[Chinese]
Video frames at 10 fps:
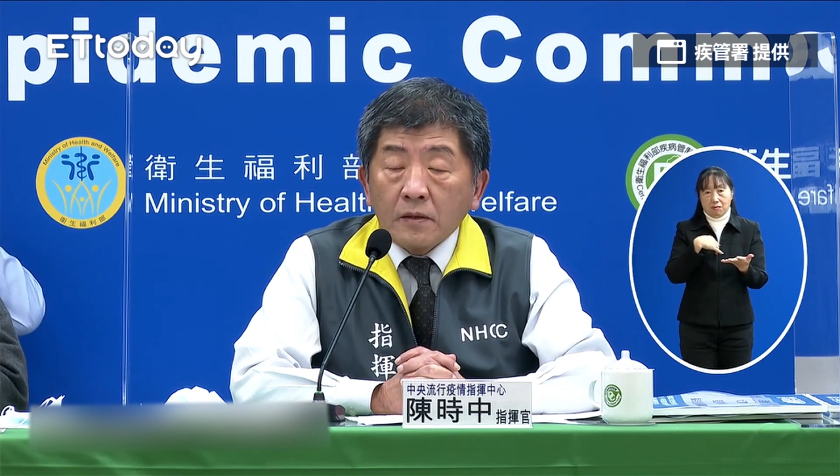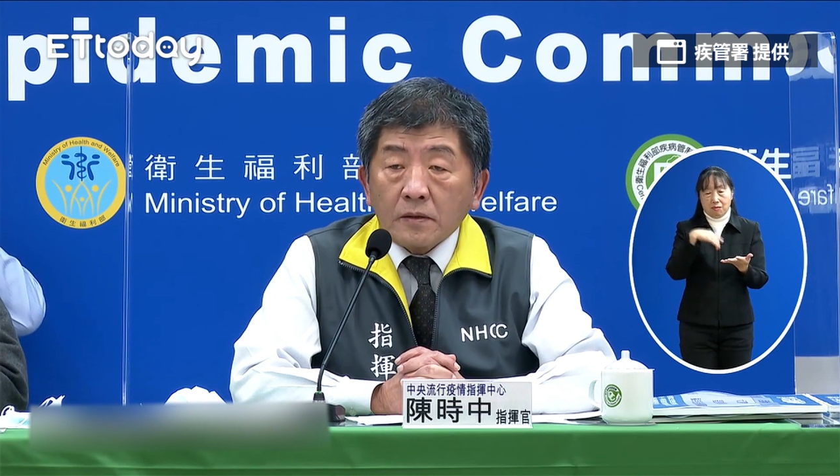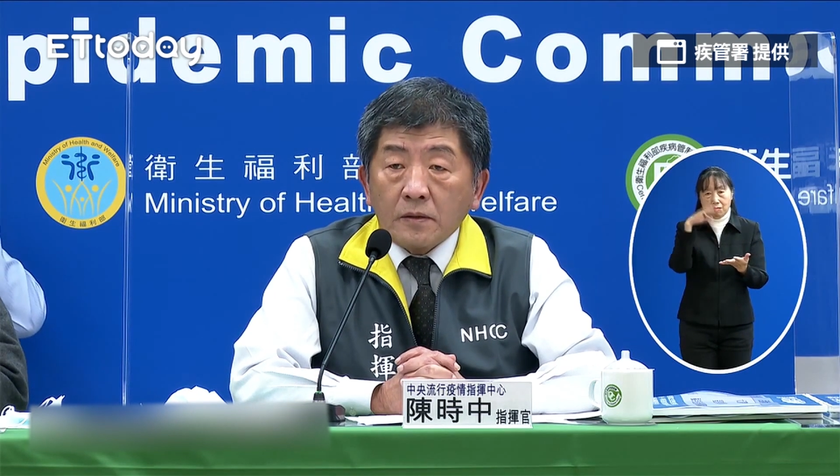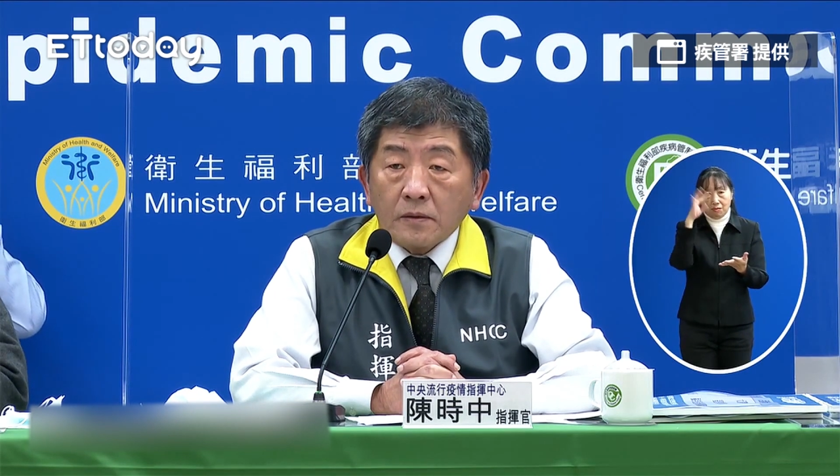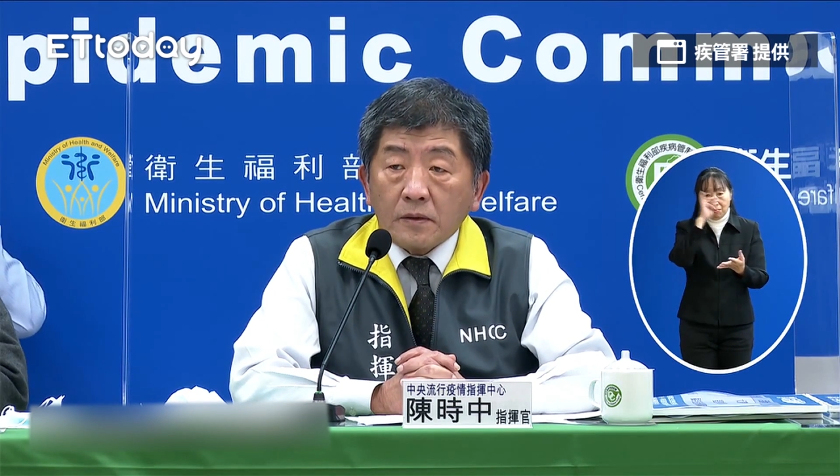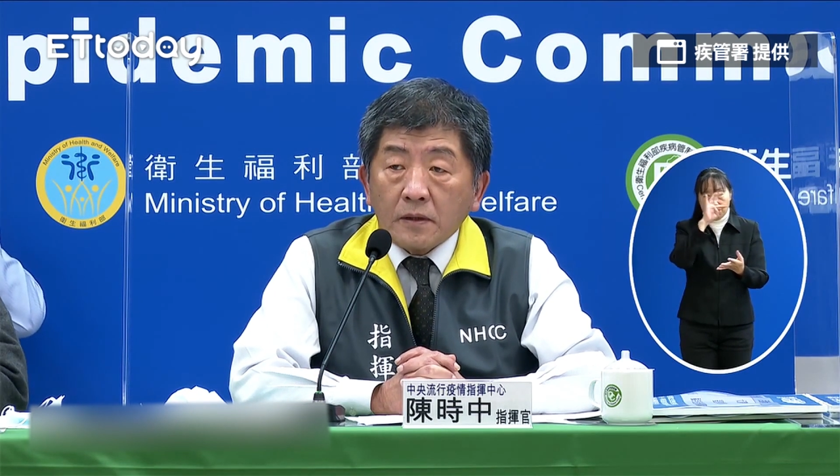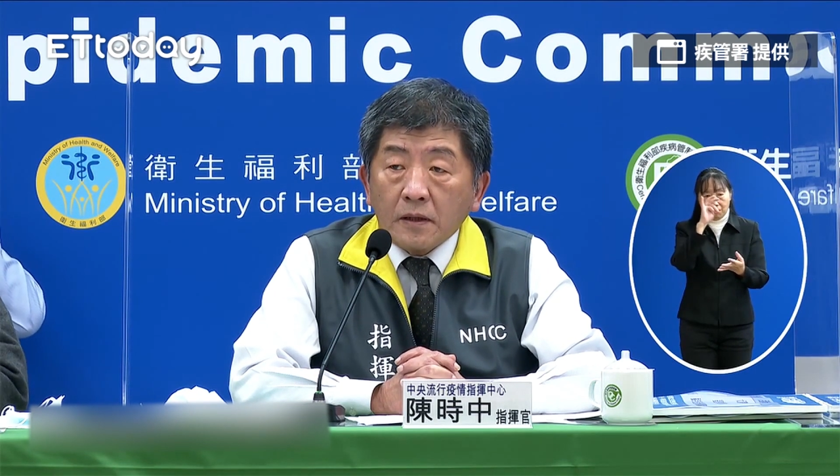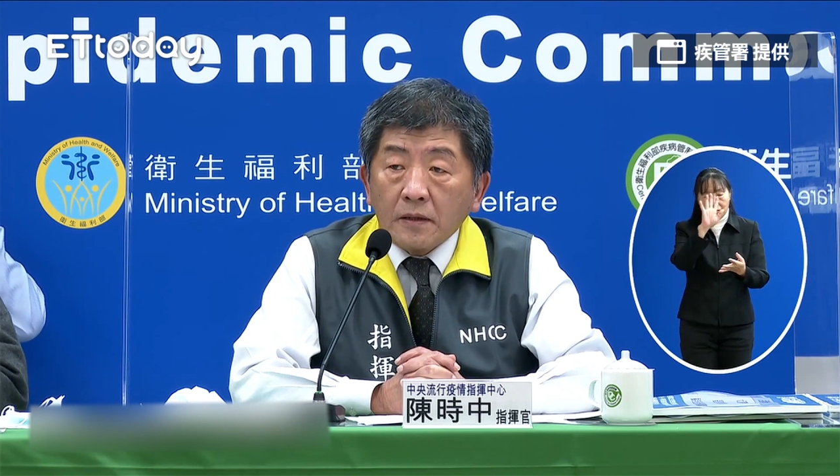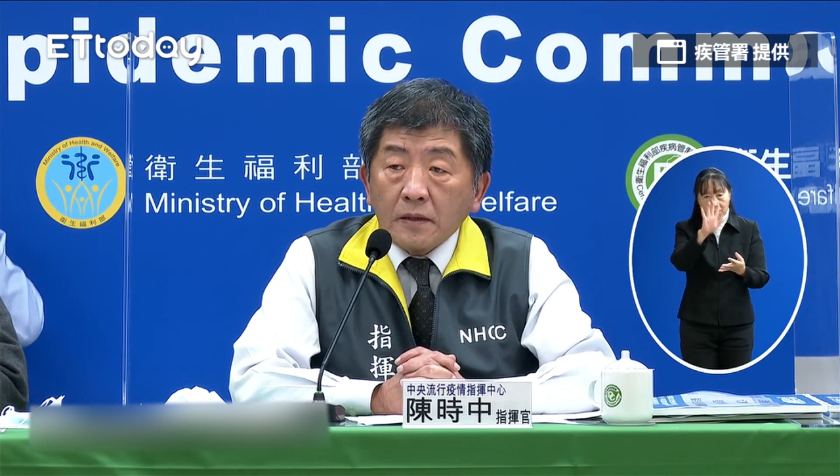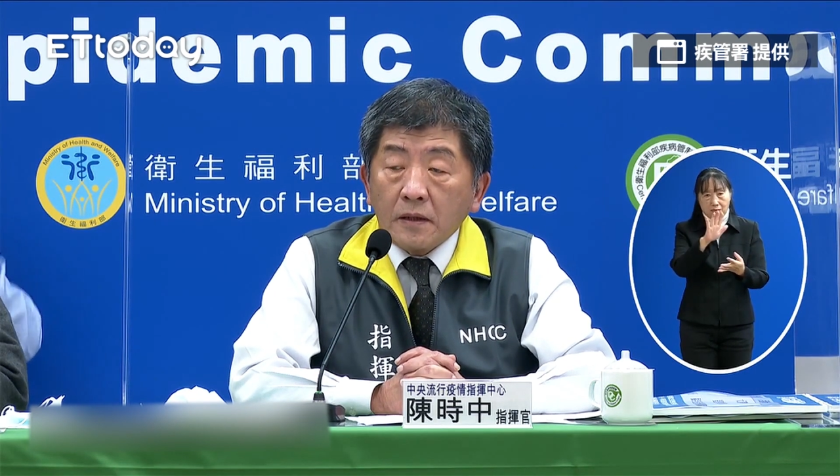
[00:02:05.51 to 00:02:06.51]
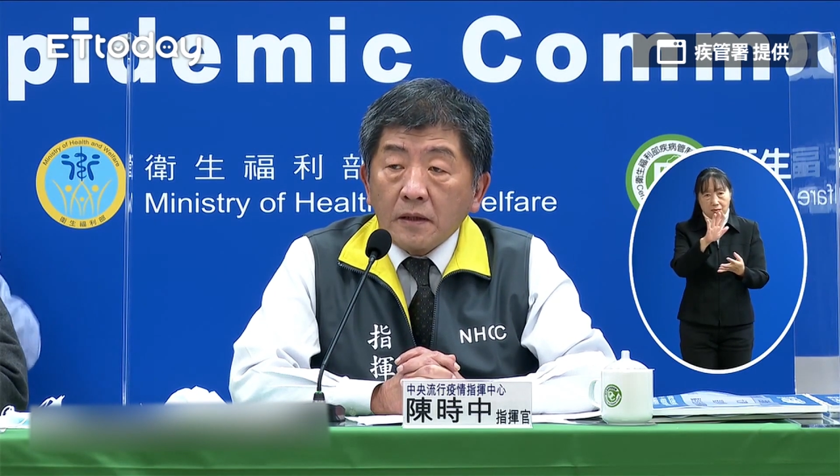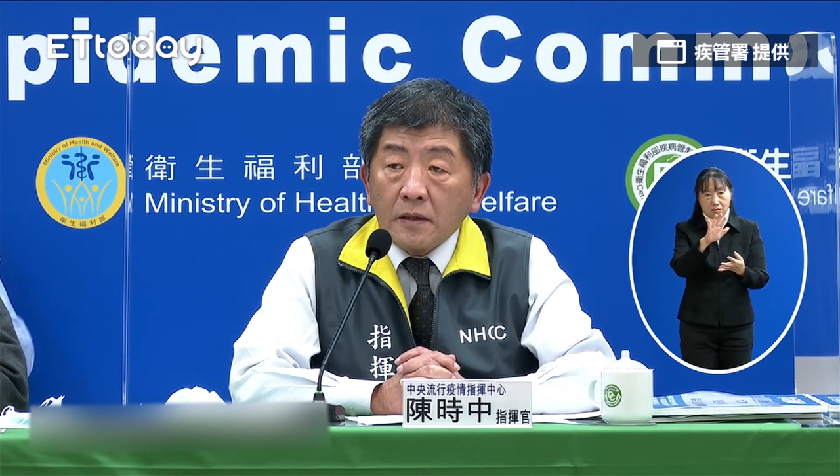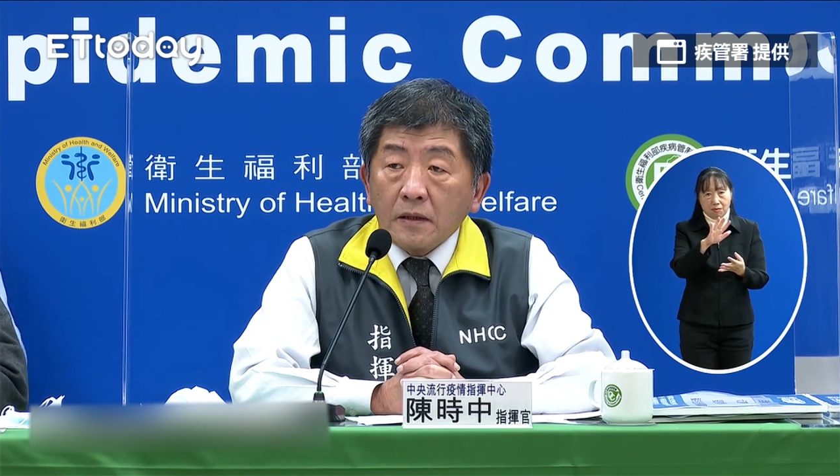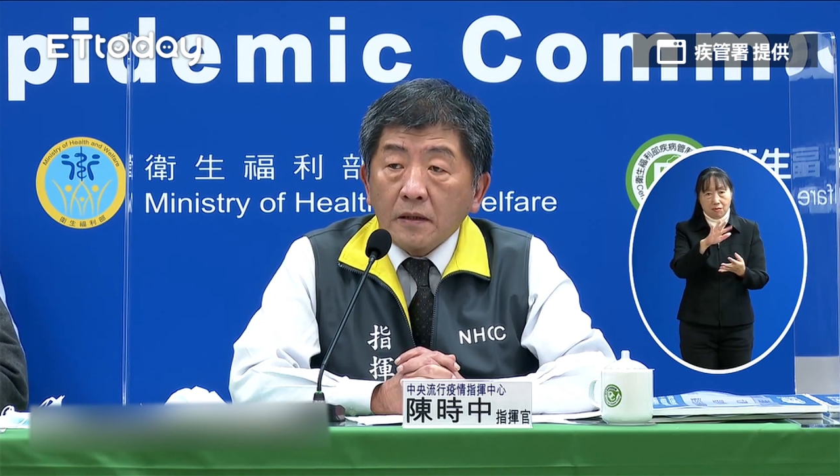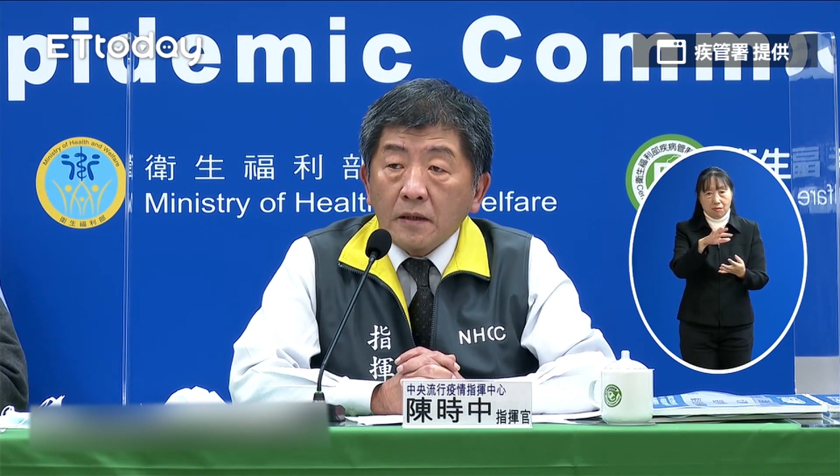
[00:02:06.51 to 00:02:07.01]
从昨天
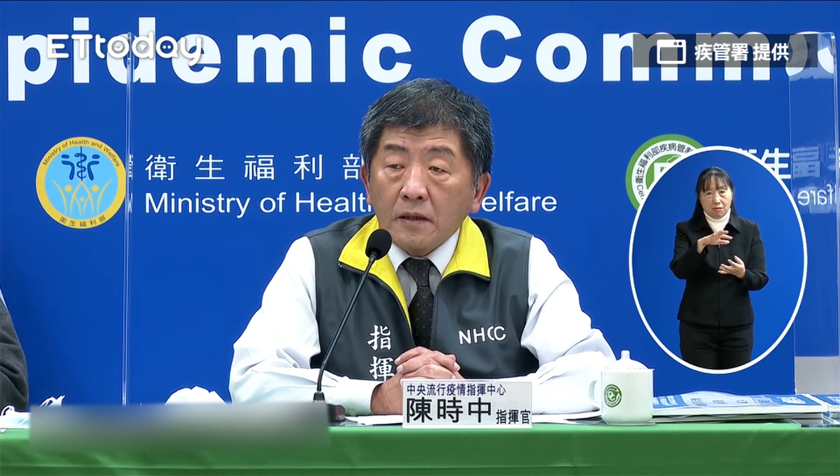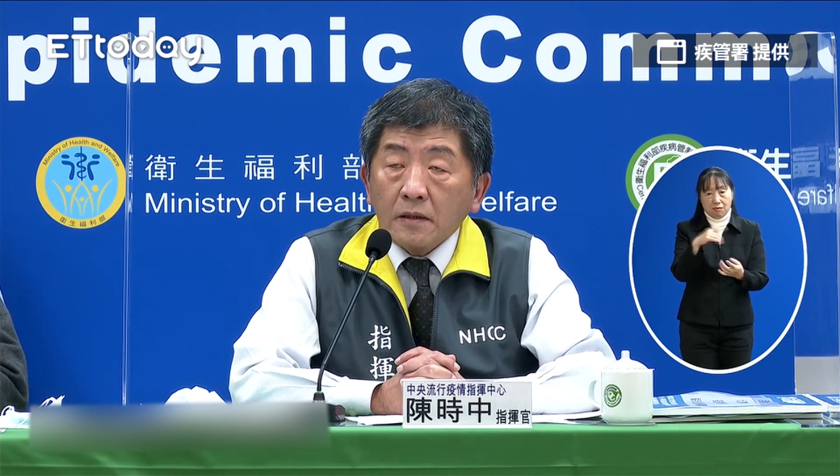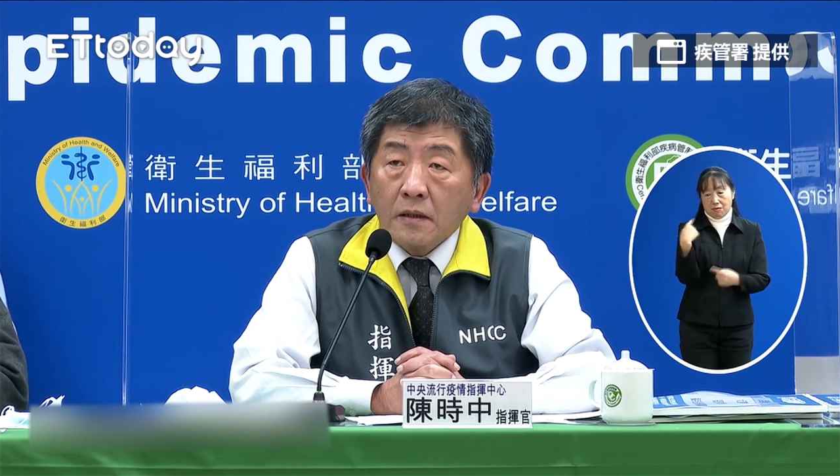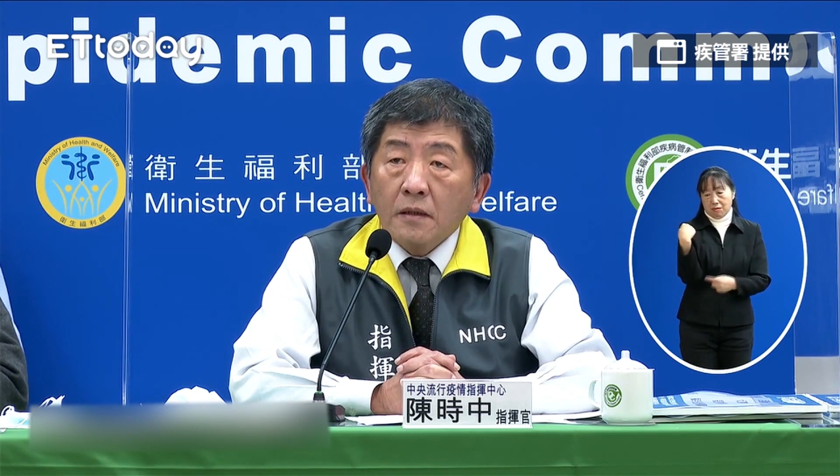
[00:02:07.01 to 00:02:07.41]
的哈